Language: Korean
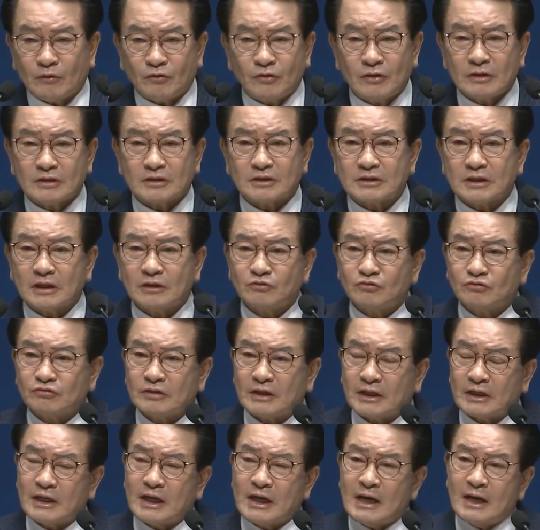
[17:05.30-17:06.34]
우리는
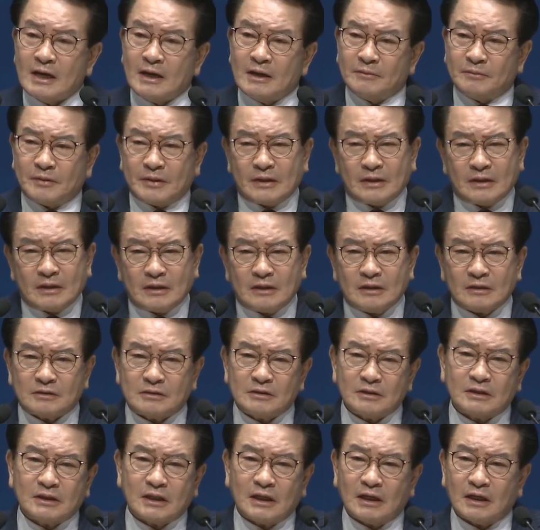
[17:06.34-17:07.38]
천국에 막
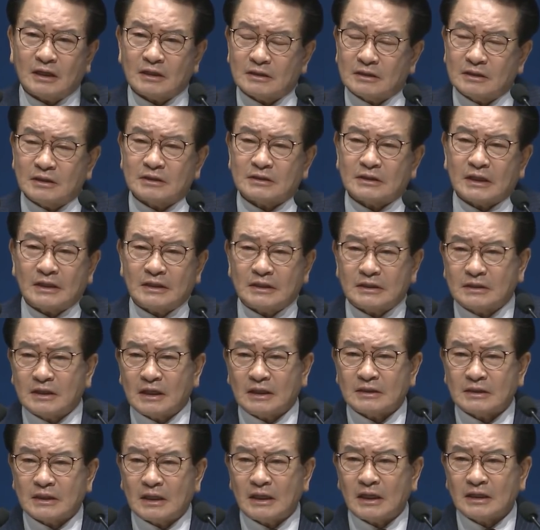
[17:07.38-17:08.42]
어떨까
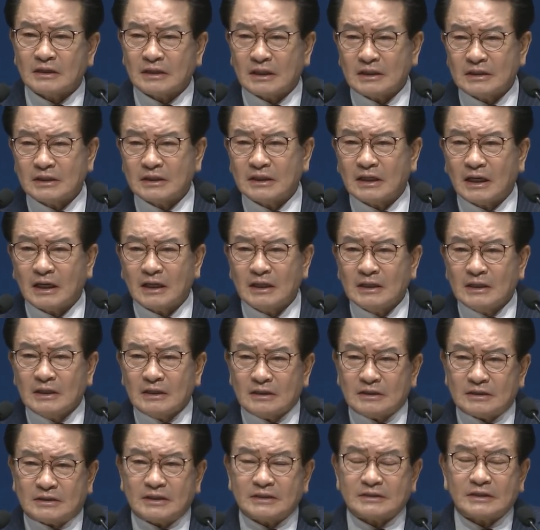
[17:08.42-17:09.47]
걸어다니까 날라다니까
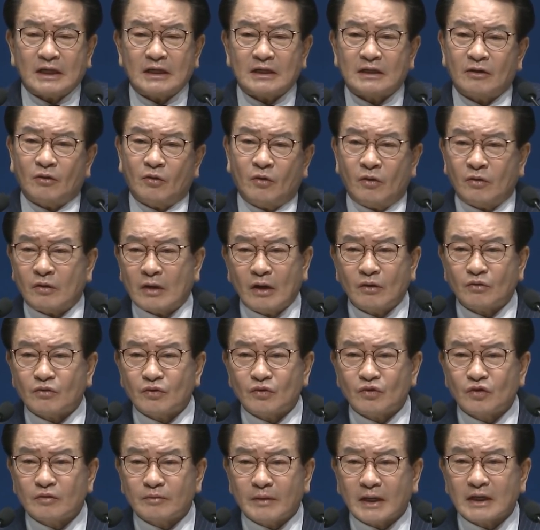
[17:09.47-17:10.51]
어떻게 다닐까 온갖
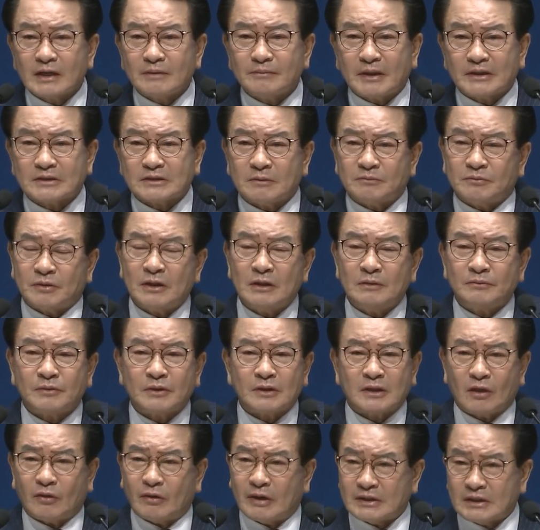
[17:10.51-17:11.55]
궁금한 게 많죠. 뭘
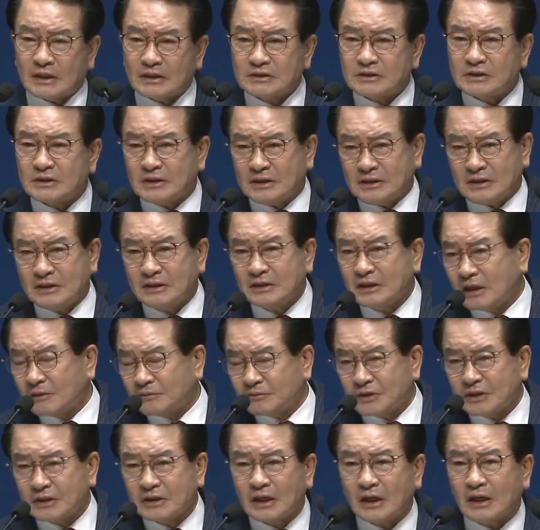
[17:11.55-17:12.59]
먹을까 화장실 있는가
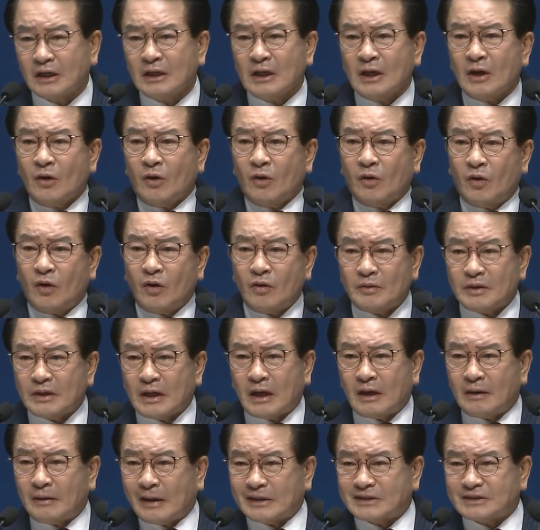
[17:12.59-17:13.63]
없는가 오, 어,
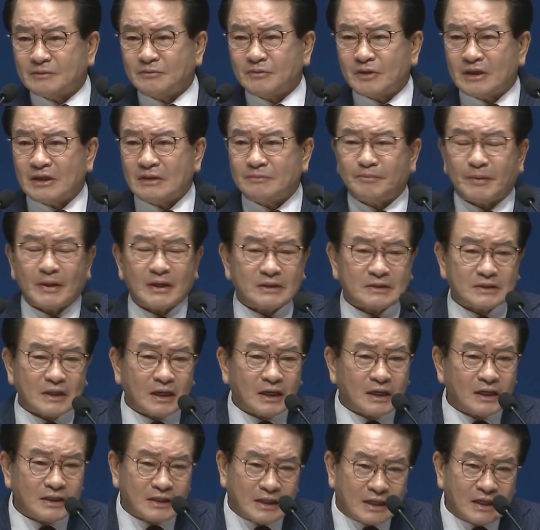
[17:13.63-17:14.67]
아, 침에 이빨을
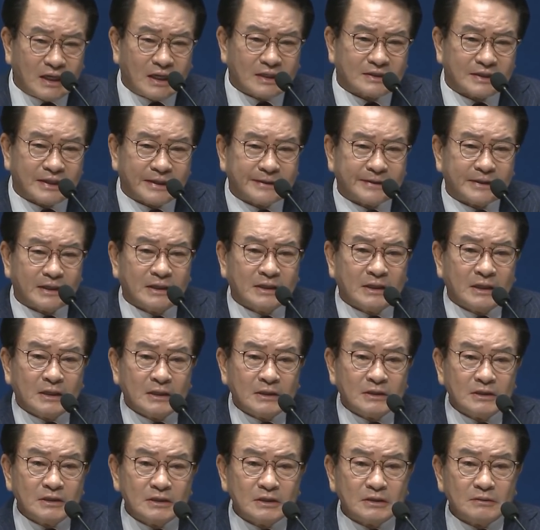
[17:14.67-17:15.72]
닦아야 되나 안 닦아야 되나
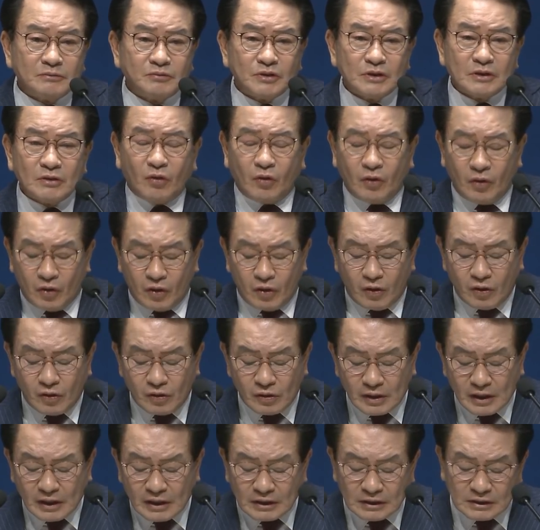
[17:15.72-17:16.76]
여러분이
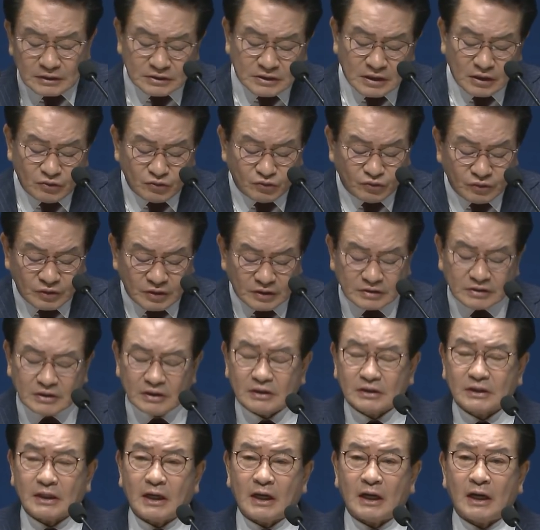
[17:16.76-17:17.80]
온갖 천국은
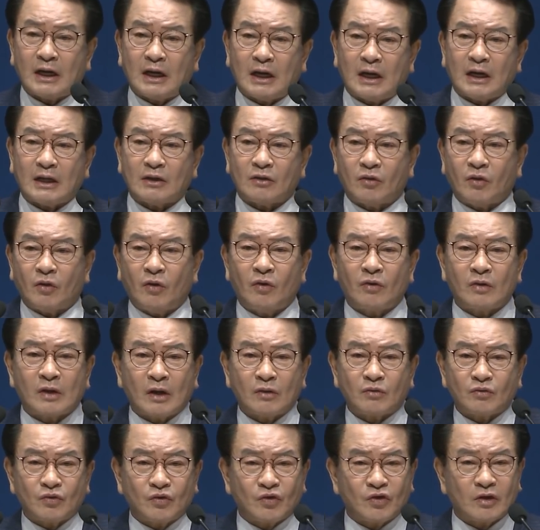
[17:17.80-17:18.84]
어떨까
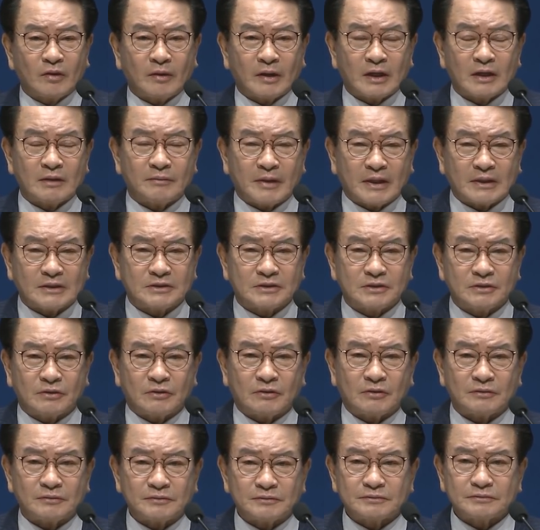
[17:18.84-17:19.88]
온갖 궁금한 게
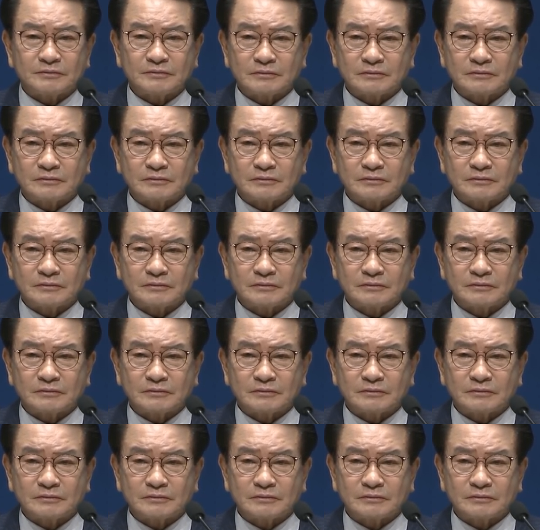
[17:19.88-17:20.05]
많지요.